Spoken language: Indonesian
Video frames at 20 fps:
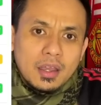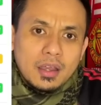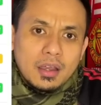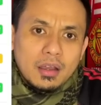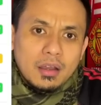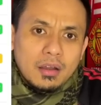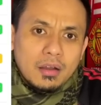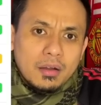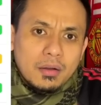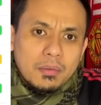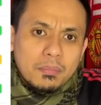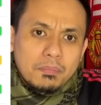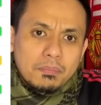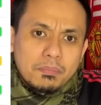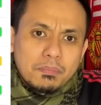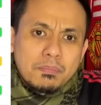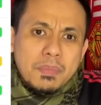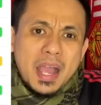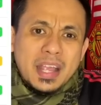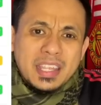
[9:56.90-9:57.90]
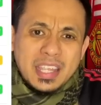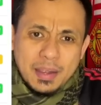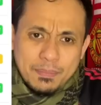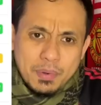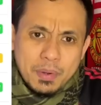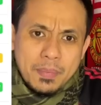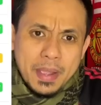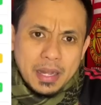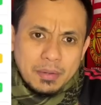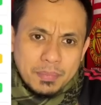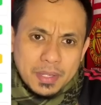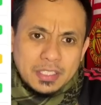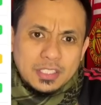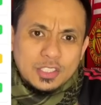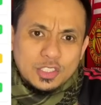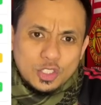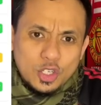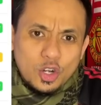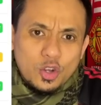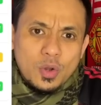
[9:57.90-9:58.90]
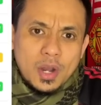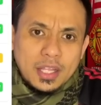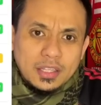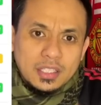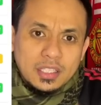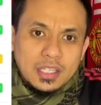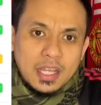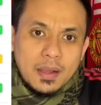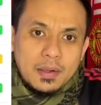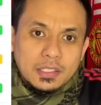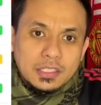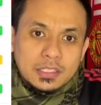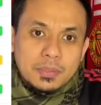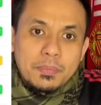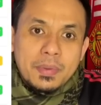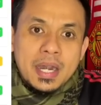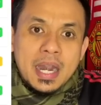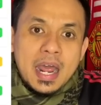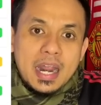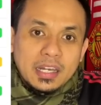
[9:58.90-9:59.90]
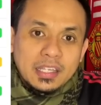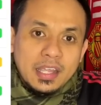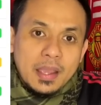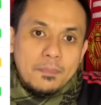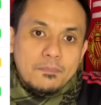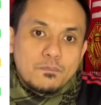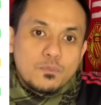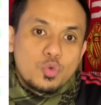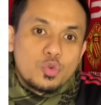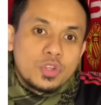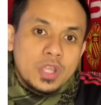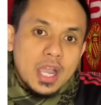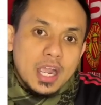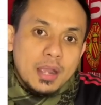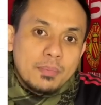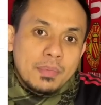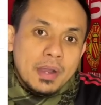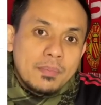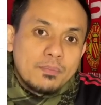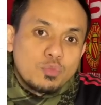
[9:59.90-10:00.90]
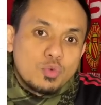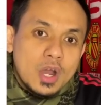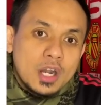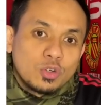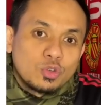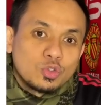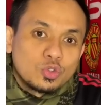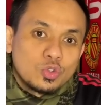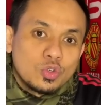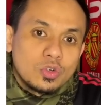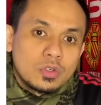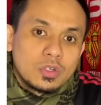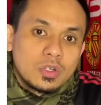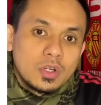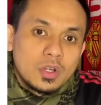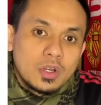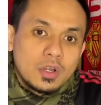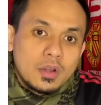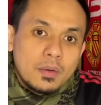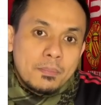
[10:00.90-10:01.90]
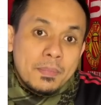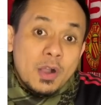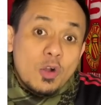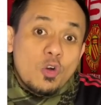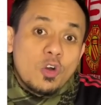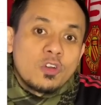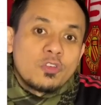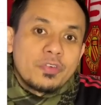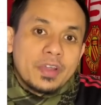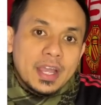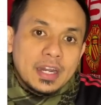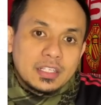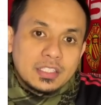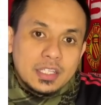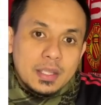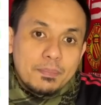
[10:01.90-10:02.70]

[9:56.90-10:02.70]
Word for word: uh, banyak pemain Manchester United yang sebenarnya punya kemampuan untuk mengkonversi